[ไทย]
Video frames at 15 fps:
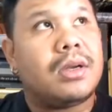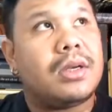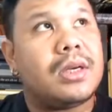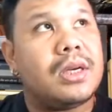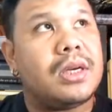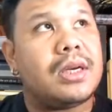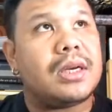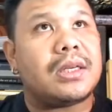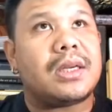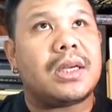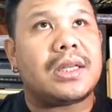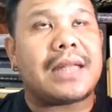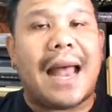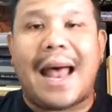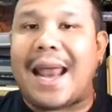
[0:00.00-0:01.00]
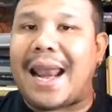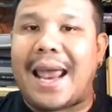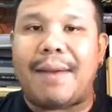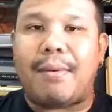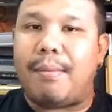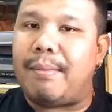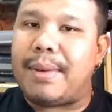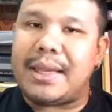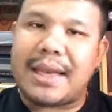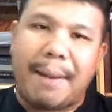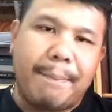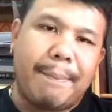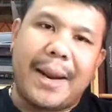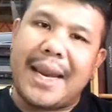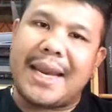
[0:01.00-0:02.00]
ชื่อชื่อตาอะไรผม
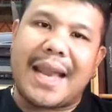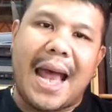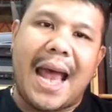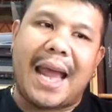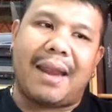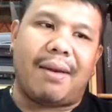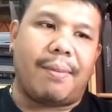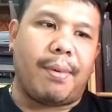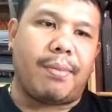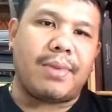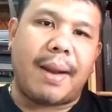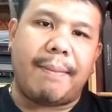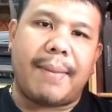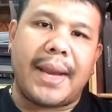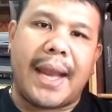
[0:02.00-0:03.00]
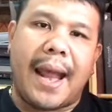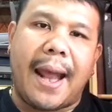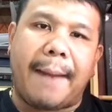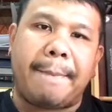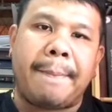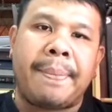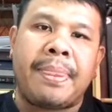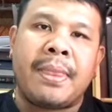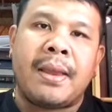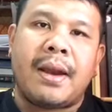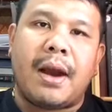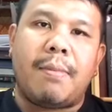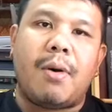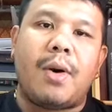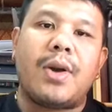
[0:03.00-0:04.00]
จำไม่ได้อะผมจำไม่ได้
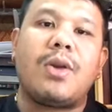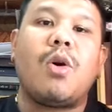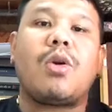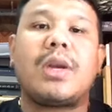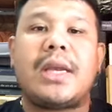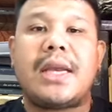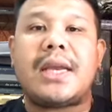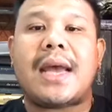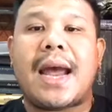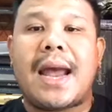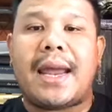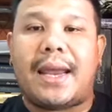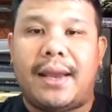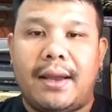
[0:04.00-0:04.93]
เขาบอกว่ายกที่ให้